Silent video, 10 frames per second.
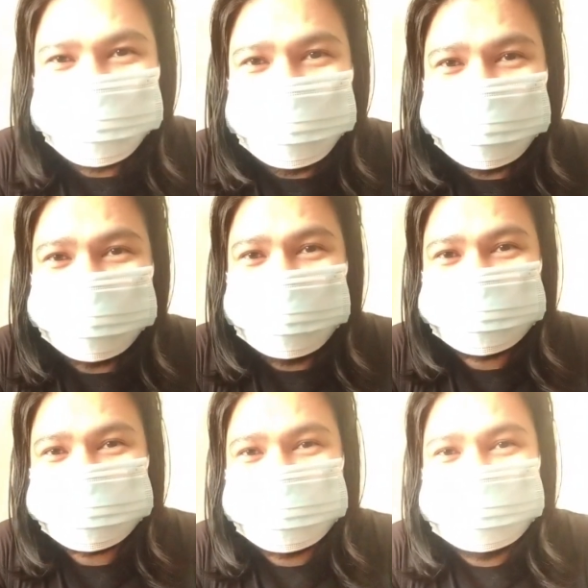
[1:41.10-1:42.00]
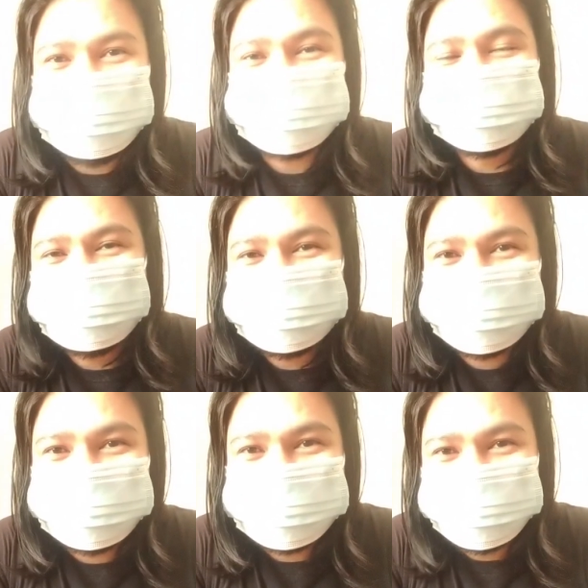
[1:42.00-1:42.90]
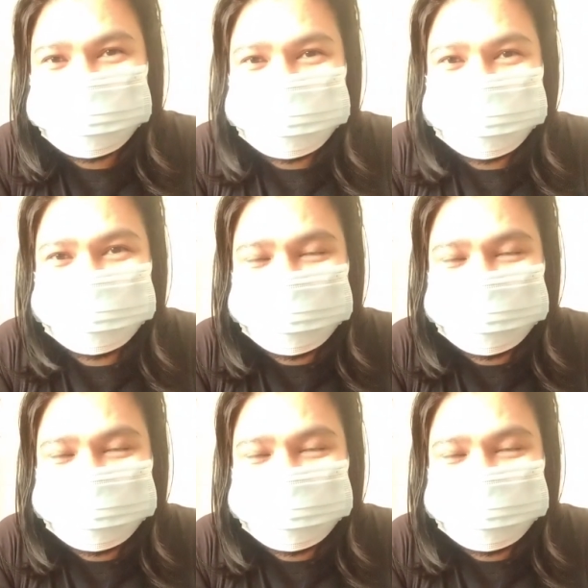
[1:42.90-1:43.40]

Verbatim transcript: ginagawa ng mga idol natin na si